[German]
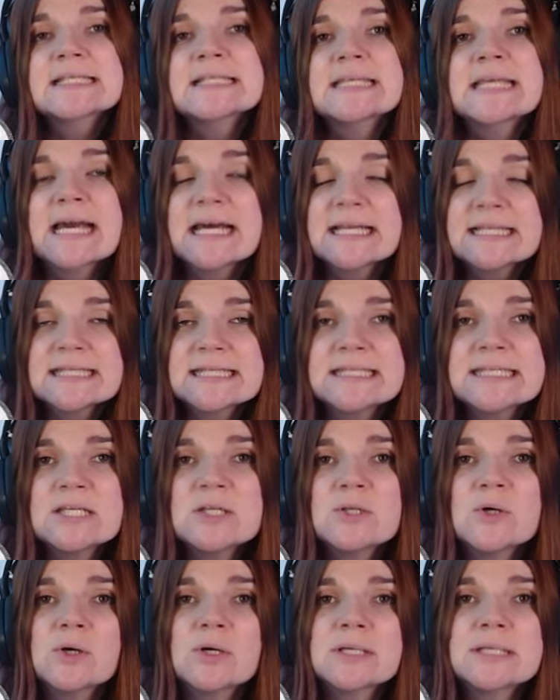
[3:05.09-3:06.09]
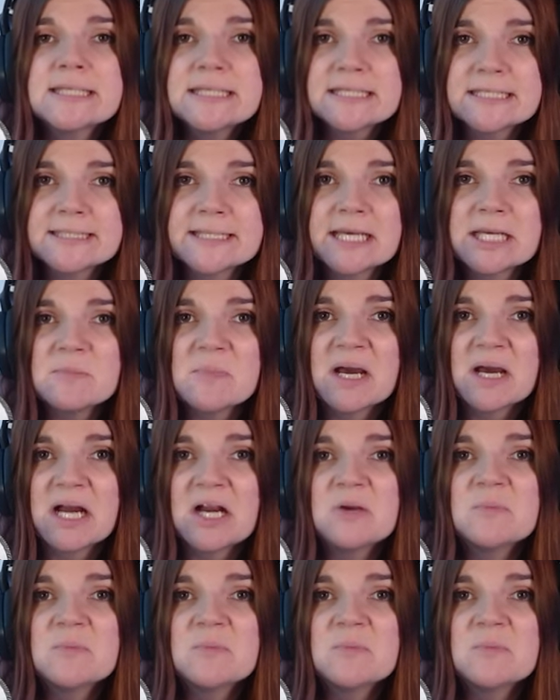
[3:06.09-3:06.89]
Sie hat sie noch nicht einmal